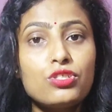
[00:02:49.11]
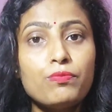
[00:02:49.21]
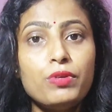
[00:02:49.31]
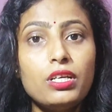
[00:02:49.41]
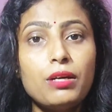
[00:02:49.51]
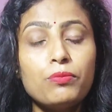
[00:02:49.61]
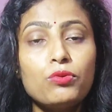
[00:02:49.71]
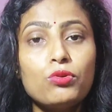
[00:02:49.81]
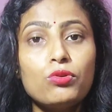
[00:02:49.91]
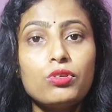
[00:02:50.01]
जब भी
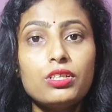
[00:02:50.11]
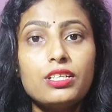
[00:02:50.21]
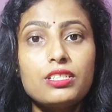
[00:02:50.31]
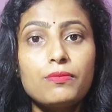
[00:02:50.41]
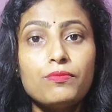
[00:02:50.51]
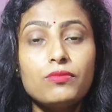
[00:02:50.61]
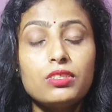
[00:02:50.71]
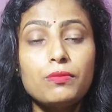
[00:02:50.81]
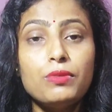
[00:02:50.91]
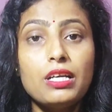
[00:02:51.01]
आपको ये सब
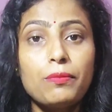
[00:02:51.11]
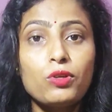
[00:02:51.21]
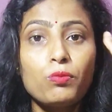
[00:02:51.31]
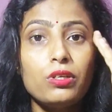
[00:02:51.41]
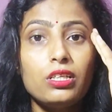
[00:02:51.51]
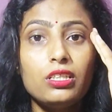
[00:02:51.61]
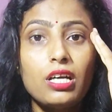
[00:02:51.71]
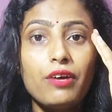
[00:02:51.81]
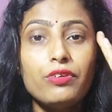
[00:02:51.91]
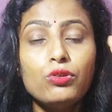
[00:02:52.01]
जब भी आपके ऊपर
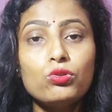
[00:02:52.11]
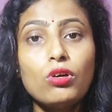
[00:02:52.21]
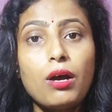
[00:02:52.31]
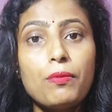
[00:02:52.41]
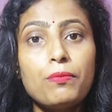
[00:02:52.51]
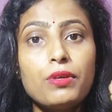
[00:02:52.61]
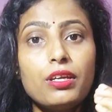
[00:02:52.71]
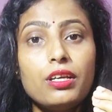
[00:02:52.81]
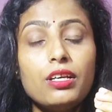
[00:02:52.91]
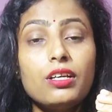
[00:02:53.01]
नींद हावी हो तो आप
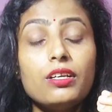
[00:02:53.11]
अपने